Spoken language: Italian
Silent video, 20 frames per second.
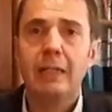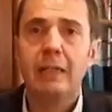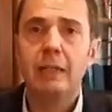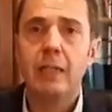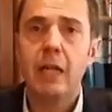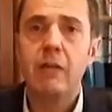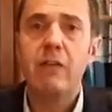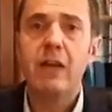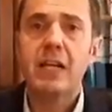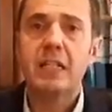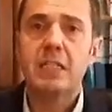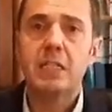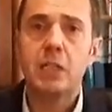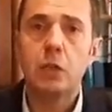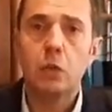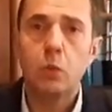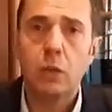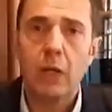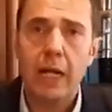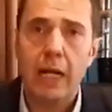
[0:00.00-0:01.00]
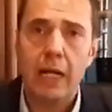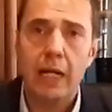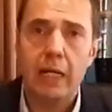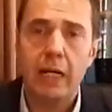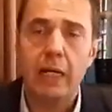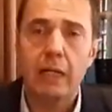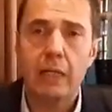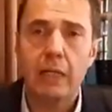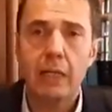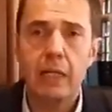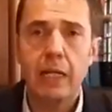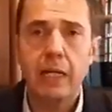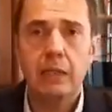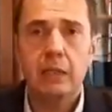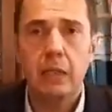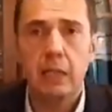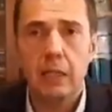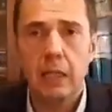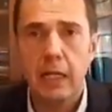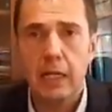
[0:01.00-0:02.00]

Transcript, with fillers: deve assicurare al cliente